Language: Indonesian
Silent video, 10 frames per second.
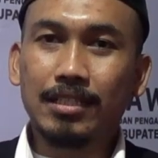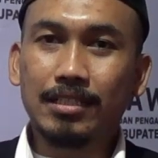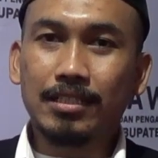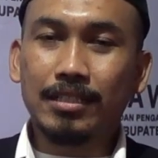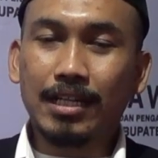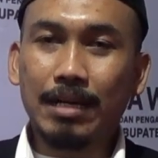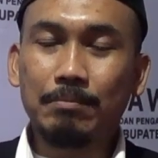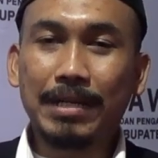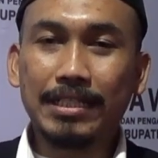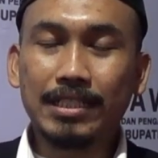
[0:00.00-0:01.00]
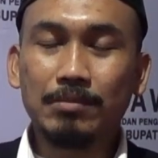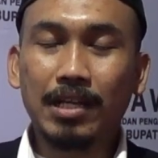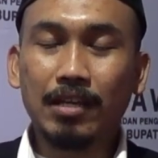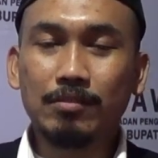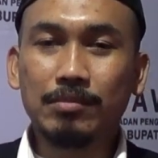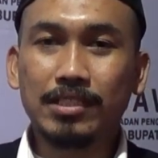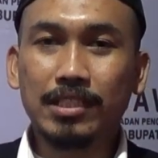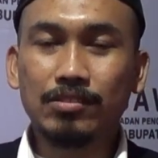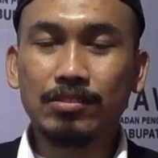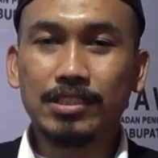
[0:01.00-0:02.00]
eh, kampanye melalui
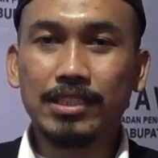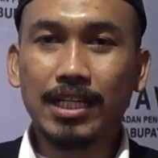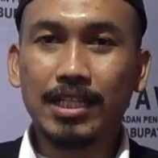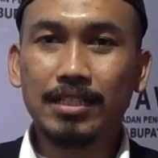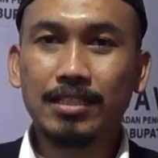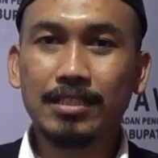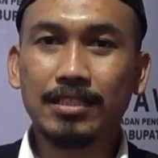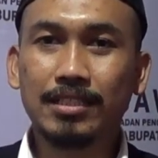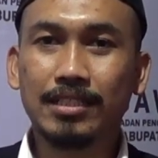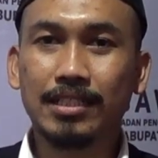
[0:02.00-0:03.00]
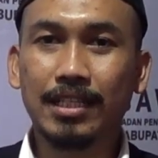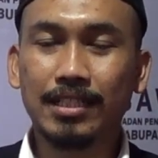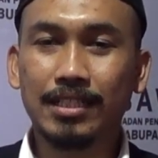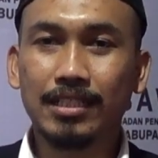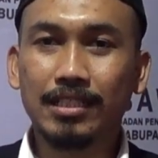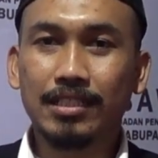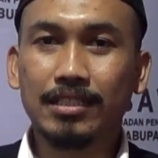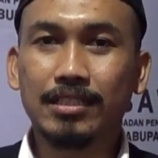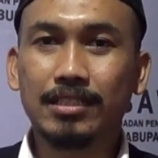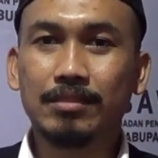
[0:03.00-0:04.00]
media sosial dan
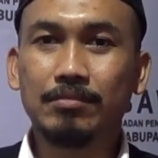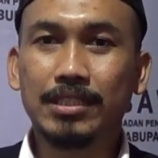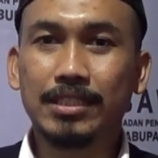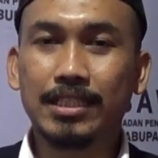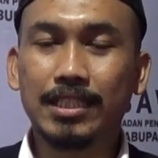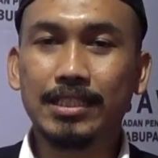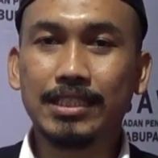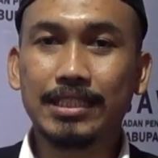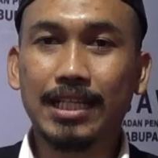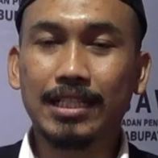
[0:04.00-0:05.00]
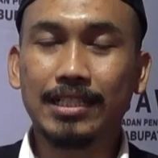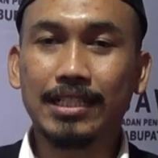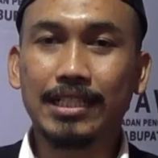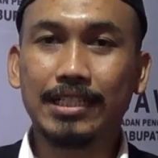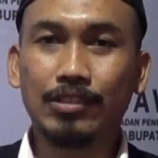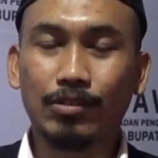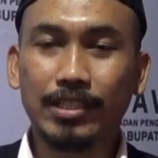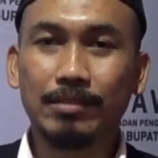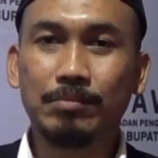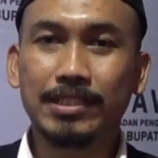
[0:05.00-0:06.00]
eh, media cetak dan
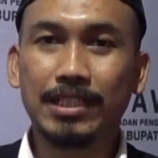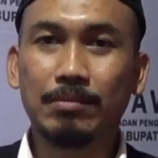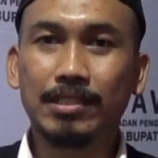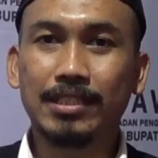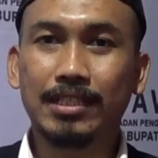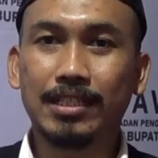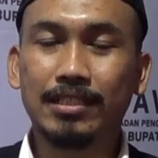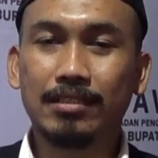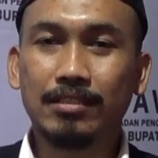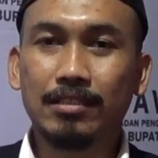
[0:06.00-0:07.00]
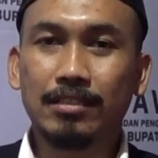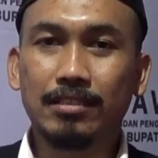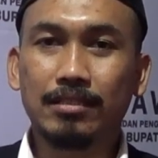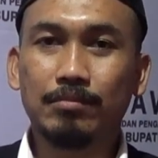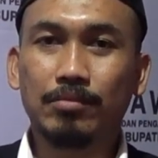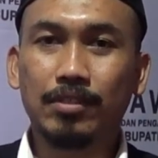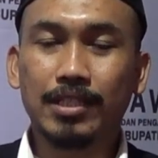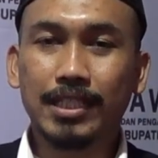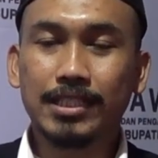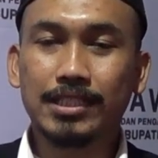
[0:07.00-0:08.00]
elektronik bersama dengan Eh,
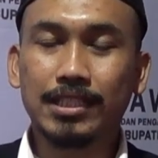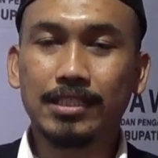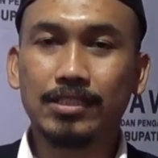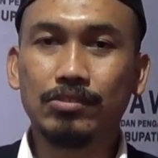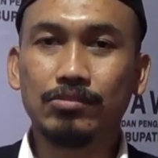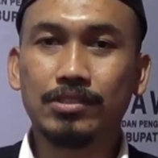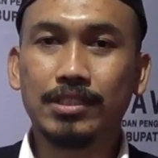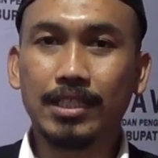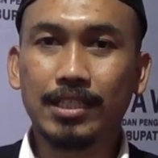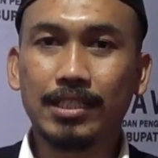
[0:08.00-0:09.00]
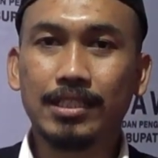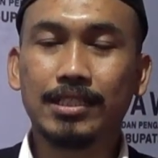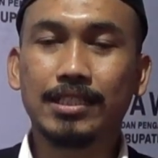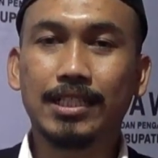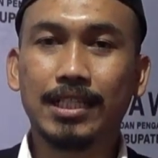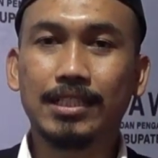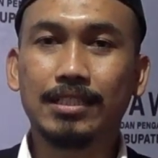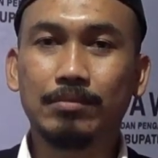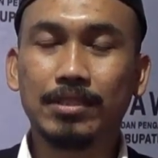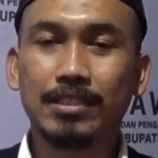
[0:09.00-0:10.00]
Polres dan juga dengan
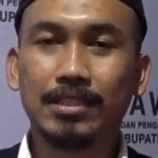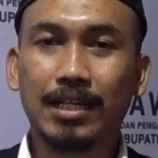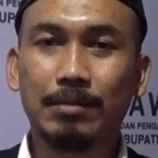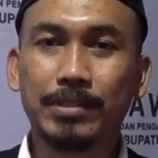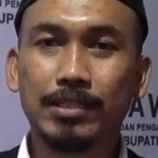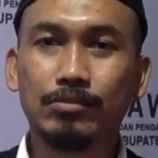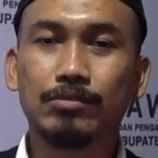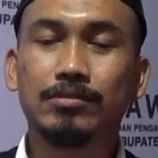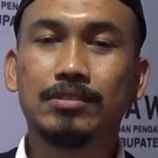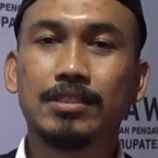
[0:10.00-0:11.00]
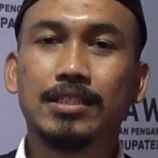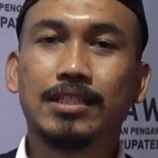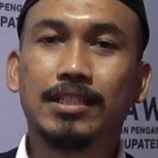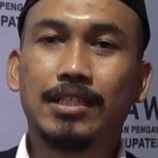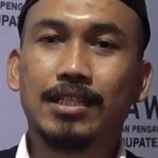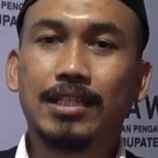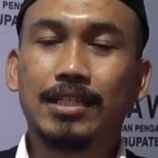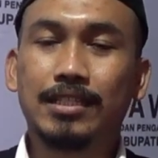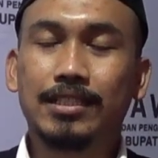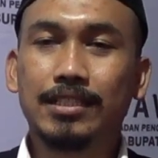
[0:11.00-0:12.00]
teman KPU.
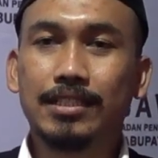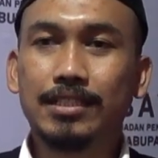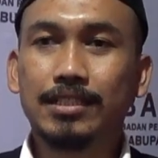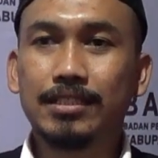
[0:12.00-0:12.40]
Nah, di